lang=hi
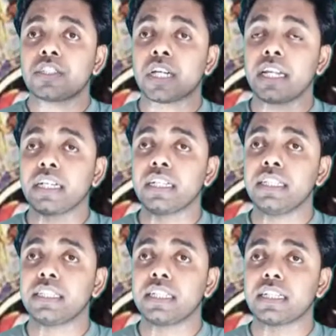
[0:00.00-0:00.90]
चाणक्य
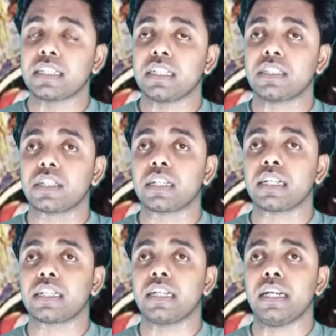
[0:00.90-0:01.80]
नीति के तहत चल
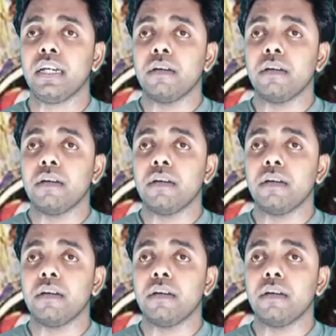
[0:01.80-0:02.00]
करके